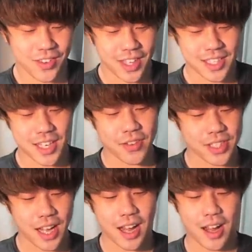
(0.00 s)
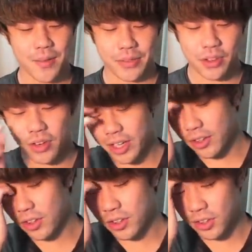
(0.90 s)
で、しかもさ、俺
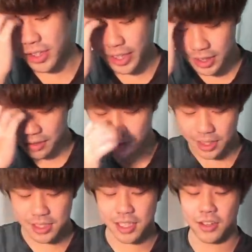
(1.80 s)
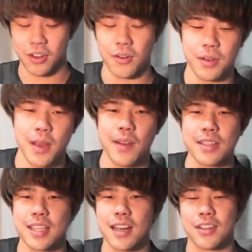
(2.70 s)
のトロタイだったらまだいいんですけど、
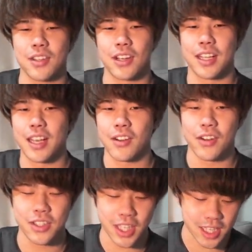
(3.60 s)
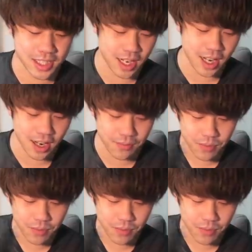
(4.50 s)
レベル差ある人とか結構いるじゃないですか。